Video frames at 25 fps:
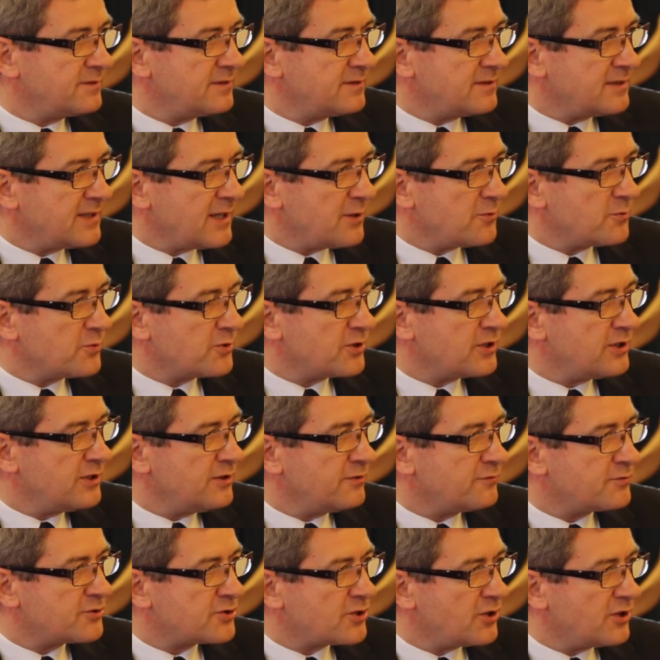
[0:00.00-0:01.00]

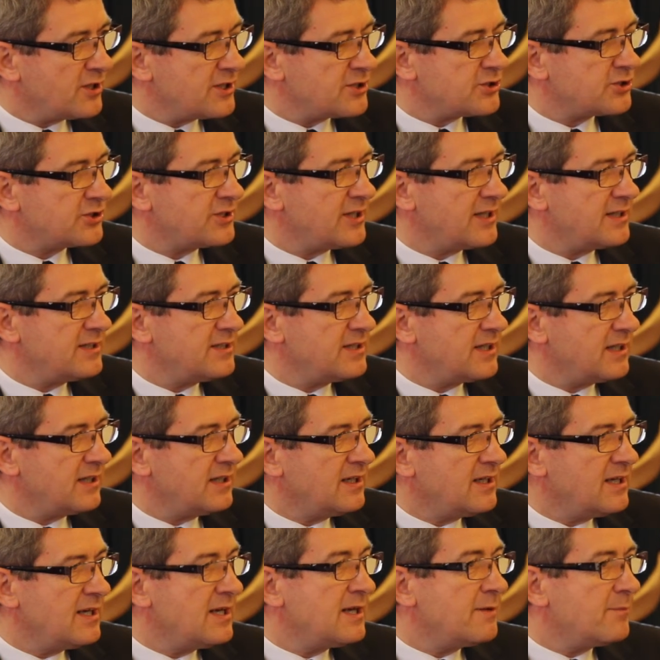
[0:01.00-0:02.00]
nauki w szkole średniej,
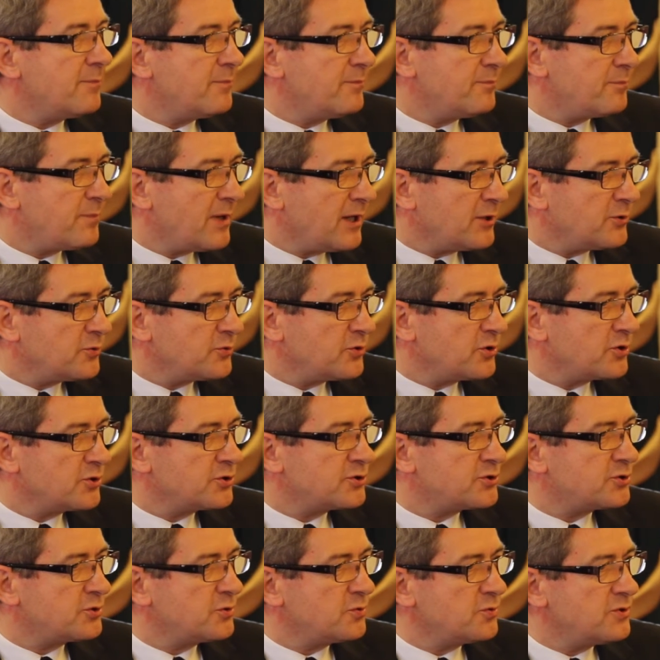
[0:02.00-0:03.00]

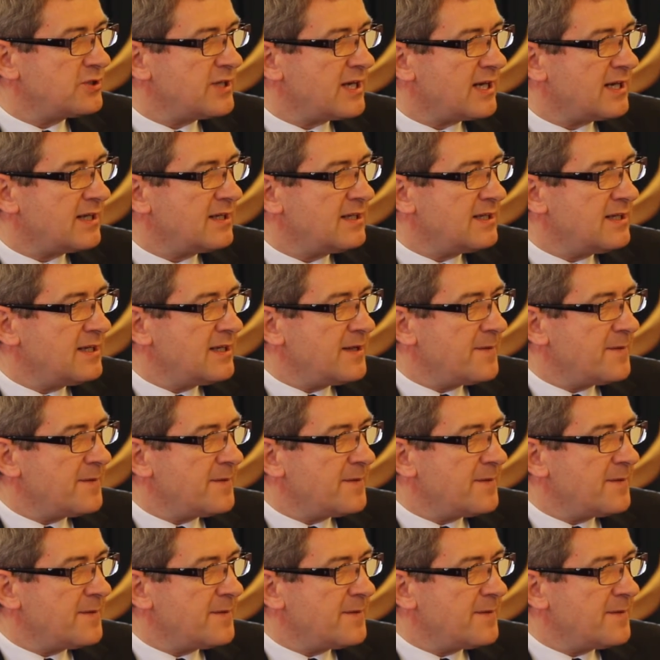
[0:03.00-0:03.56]
planując studia,